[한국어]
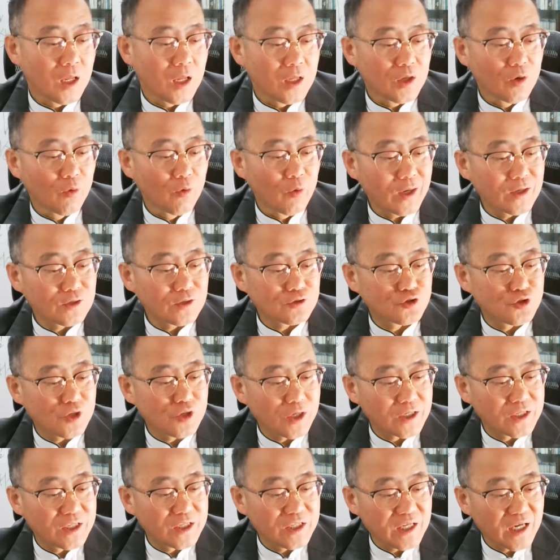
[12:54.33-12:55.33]
여호와의
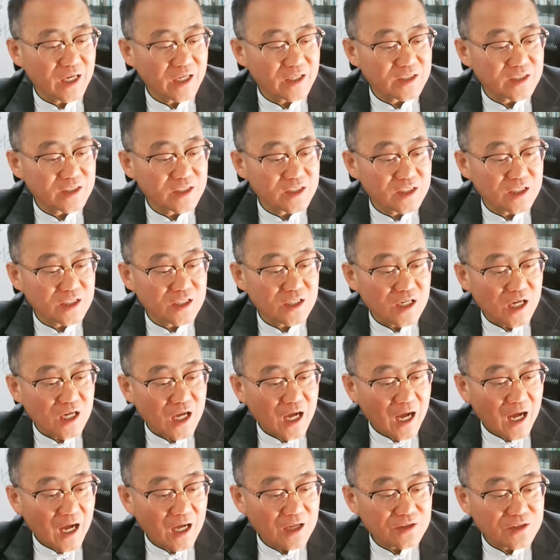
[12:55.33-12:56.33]
주의 기이한 일을
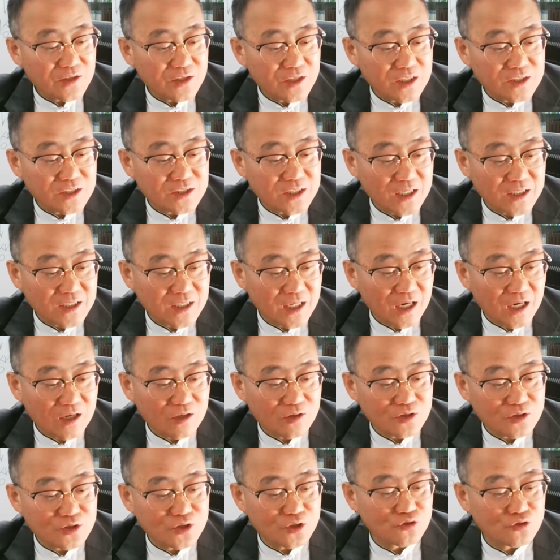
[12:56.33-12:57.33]
하늘이 찬양할
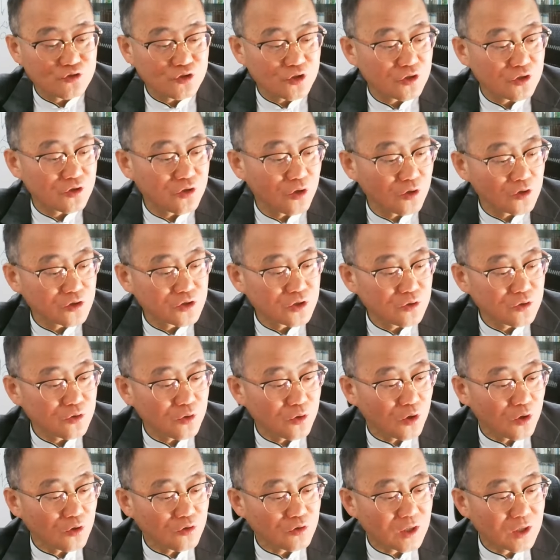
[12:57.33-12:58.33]
것이요 주의 성실로
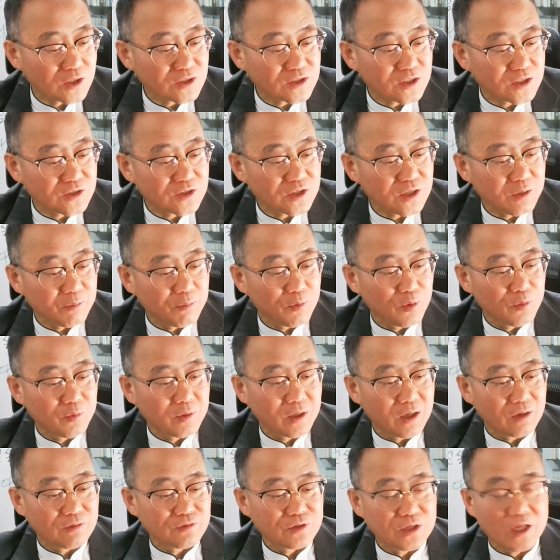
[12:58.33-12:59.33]
거룩한 자들이 모임
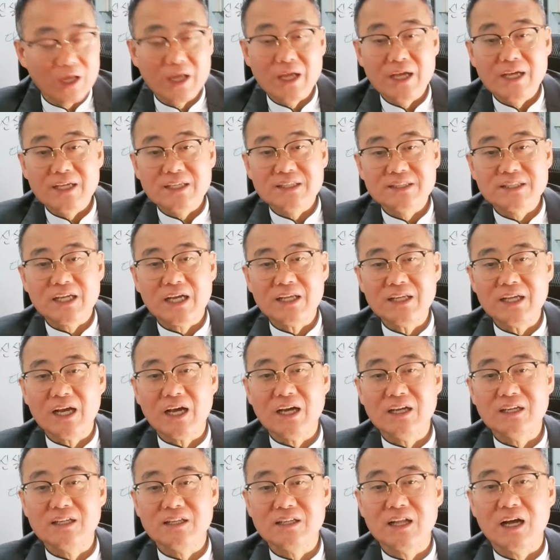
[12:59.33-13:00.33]
가운데
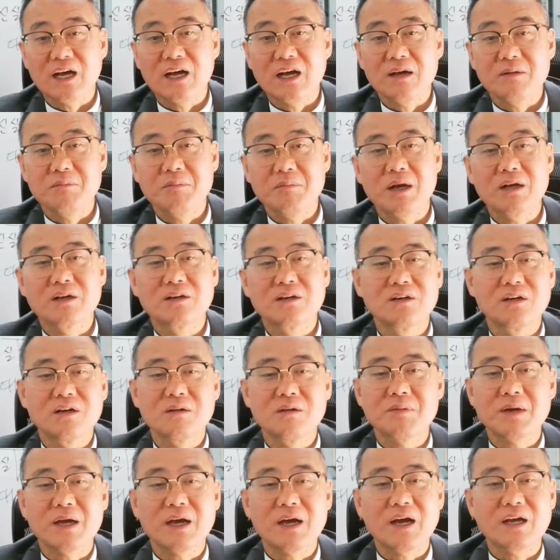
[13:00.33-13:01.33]
찬양하리라. 막 그거를
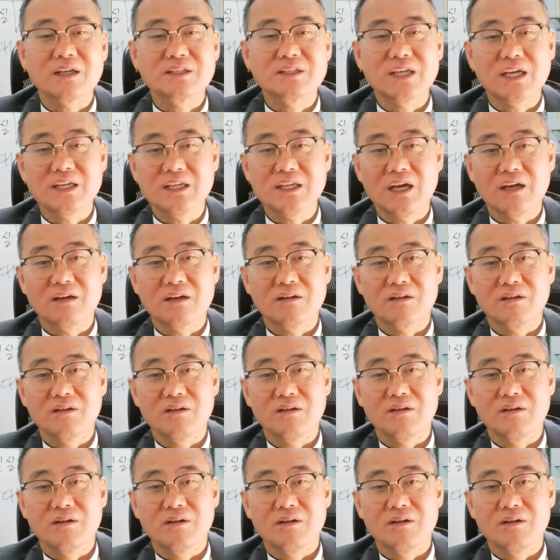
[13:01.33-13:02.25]
막 찬양한 거예요.